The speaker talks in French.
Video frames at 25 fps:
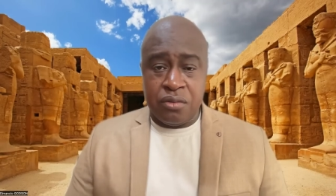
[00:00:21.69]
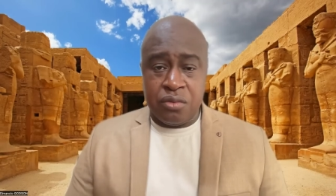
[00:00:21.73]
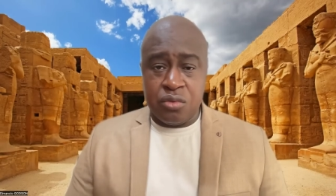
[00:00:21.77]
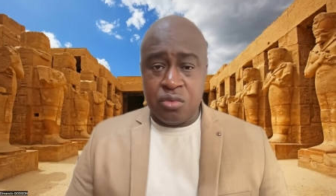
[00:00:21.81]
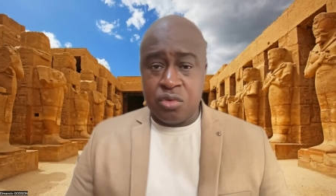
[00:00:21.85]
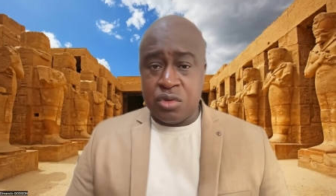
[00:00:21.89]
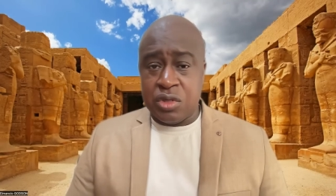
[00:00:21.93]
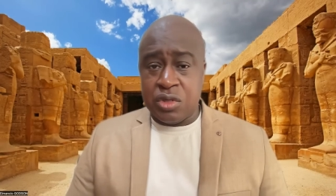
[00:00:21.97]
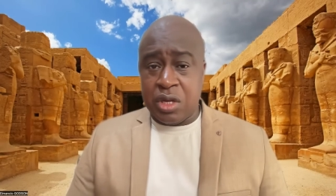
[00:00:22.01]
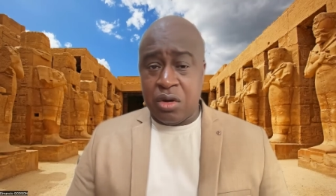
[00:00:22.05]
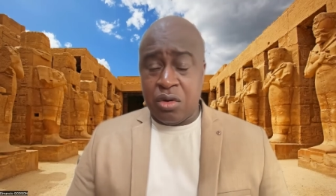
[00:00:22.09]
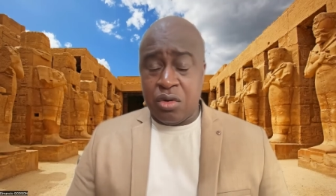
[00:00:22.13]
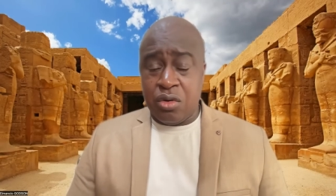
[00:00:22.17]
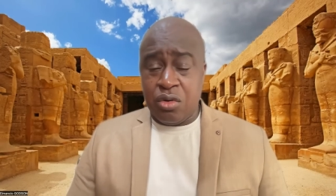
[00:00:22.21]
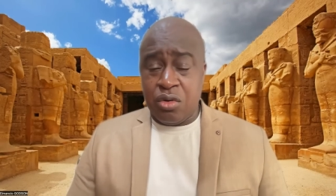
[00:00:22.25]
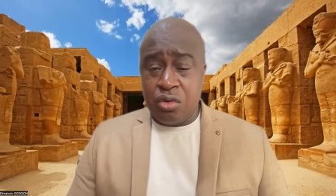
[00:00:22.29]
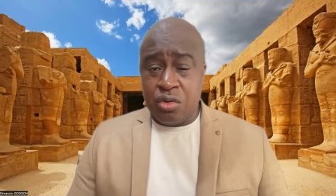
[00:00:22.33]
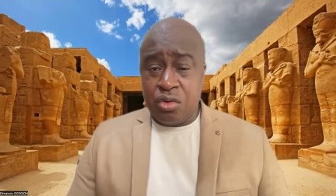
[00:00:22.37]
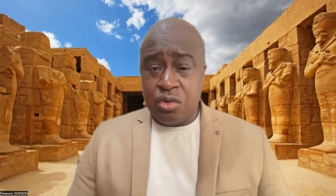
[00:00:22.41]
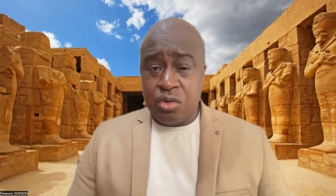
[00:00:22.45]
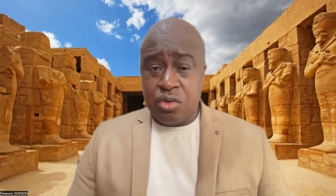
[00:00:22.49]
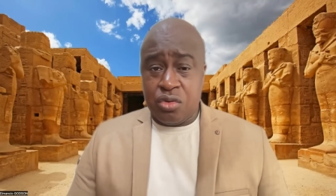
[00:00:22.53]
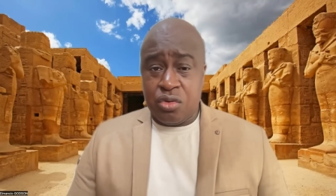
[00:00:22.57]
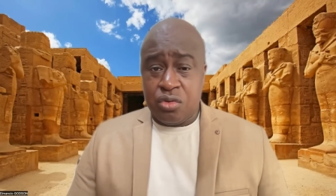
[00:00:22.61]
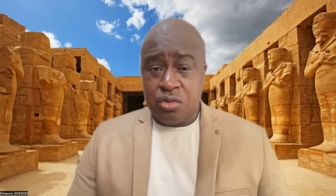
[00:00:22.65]
Nous
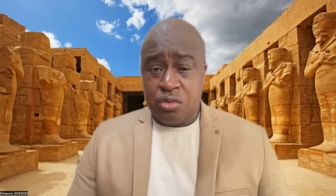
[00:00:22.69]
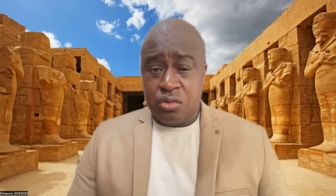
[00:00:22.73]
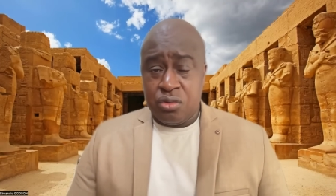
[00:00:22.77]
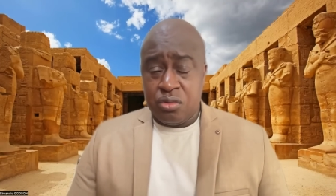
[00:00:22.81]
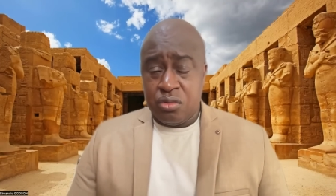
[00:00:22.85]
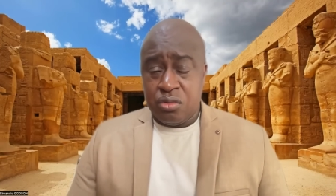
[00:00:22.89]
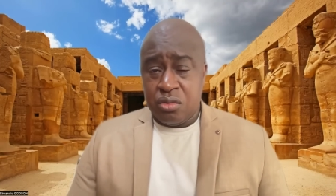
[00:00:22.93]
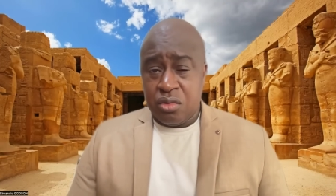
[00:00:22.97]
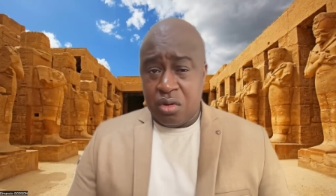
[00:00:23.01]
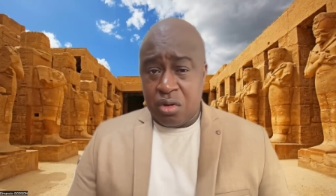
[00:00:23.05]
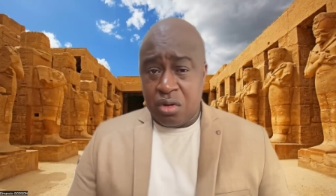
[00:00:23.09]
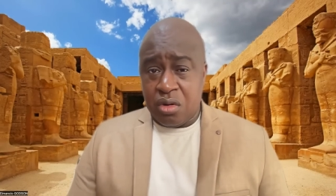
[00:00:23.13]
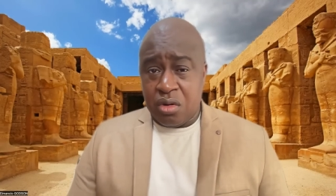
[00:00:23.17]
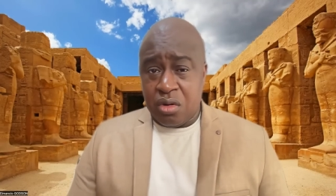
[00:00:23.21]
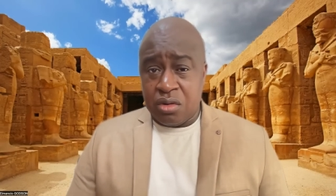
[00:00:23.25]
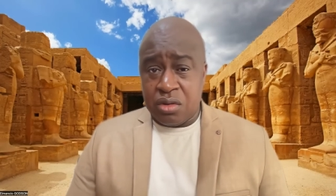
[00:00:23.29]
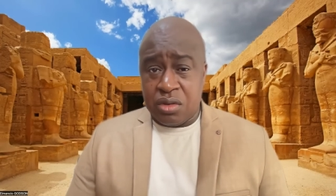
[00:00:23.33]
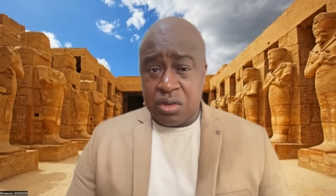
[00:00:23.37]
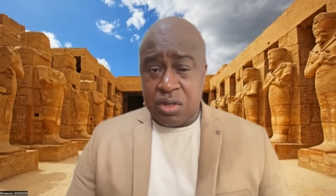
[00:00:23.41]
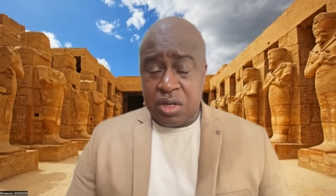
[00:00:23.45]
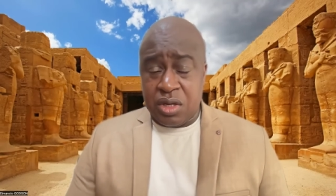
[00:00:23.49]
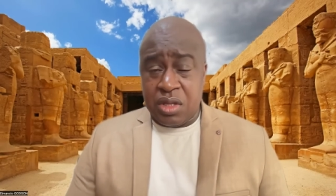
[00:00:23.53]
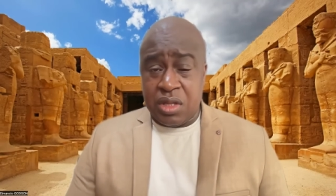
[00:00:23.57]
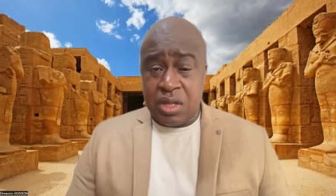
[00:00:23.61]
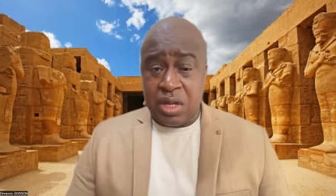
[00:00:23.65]
allons
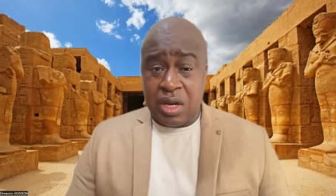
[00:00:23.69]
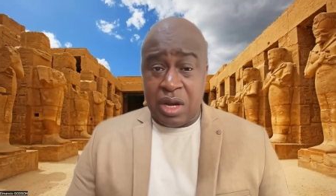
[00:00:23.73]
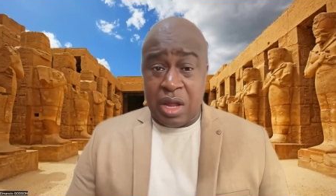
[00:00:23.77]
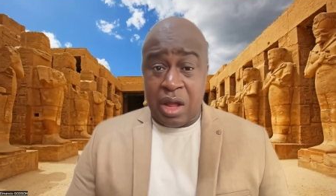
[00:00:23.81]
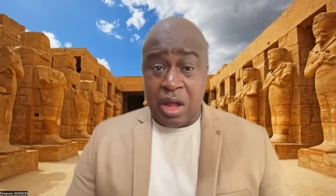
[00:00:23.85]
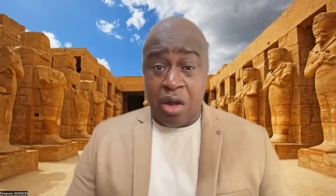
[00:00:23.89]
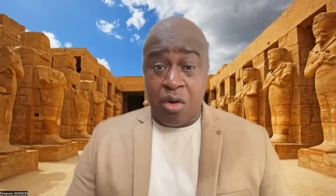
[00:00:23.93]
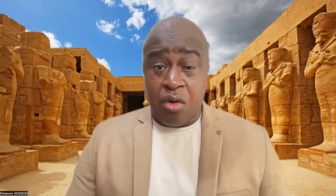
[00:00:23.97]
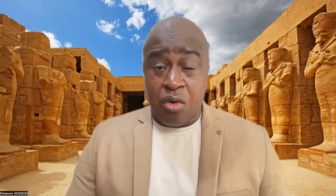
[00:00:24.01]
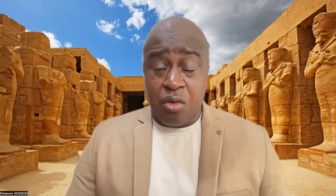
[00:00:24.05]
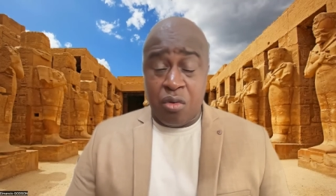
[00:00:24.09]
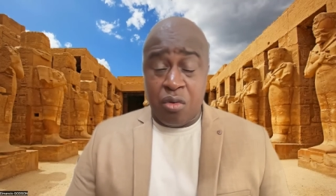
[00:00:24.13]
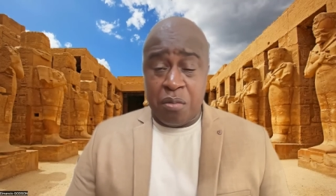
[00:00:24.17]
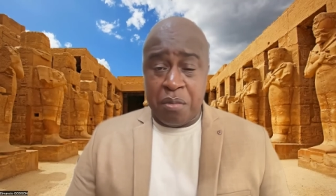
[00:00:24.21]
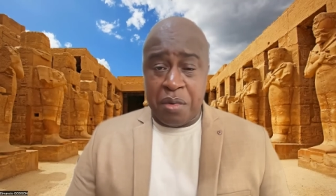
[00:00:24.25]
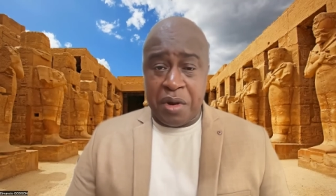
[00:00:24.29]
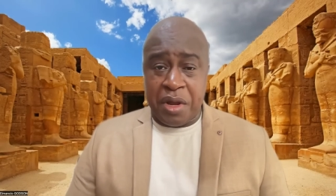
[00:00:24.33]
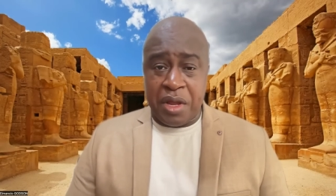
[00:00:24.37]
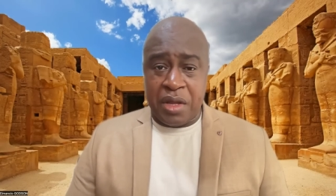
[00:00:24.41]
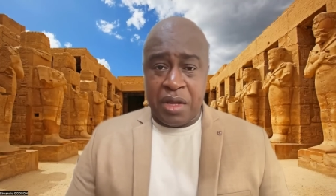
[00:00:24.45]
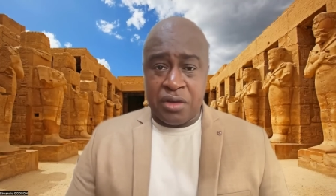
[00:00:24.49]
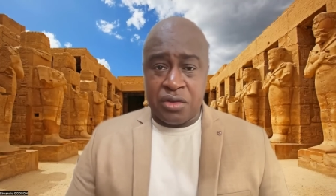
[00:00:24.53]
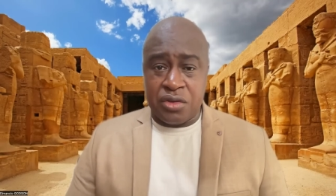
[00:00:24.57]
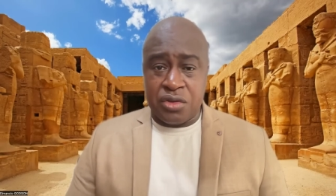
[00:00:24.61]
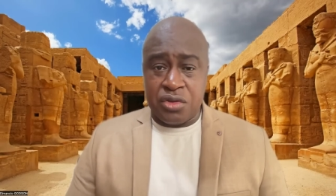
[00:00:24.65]
entrer dans la
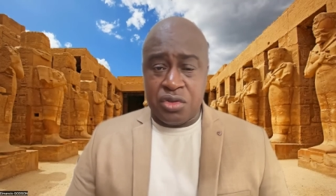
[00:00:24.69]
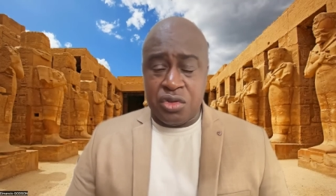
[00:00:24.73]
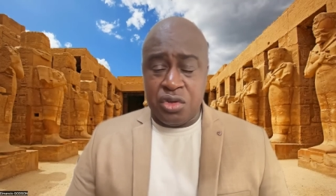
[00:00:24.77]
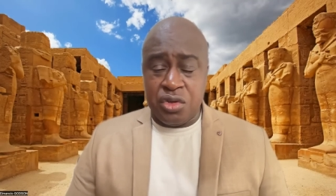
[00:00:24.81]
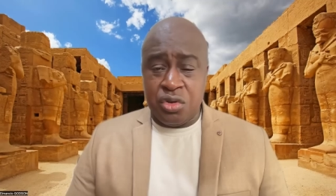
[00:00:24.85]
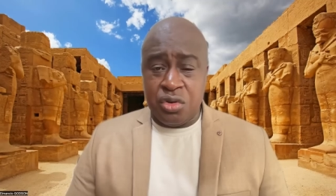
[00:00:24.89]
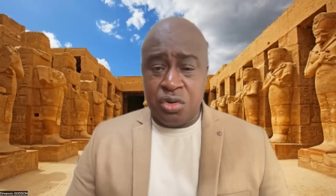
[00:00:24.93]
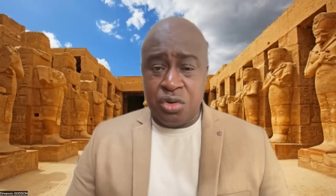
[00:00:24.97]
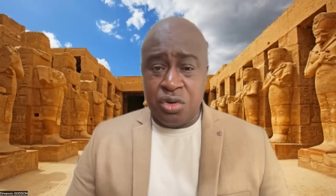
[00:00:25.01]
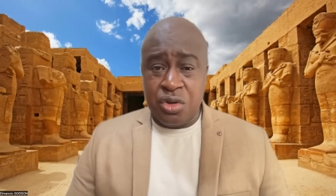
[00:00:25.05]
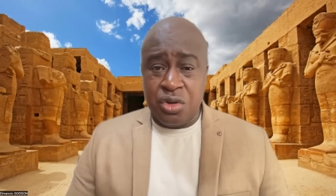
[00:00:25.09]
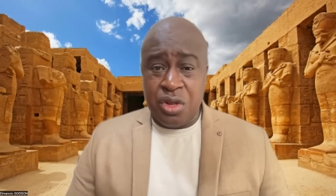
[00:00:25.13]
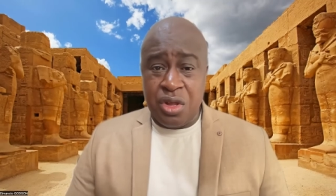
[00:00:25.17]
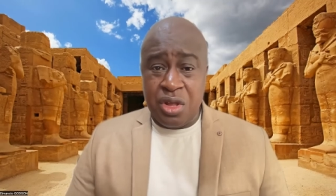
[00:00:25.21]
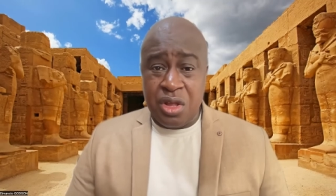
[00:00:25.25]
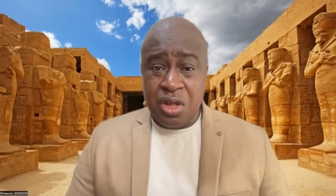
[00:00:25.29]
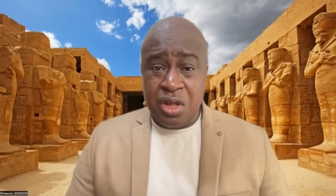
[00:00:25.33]
compréhension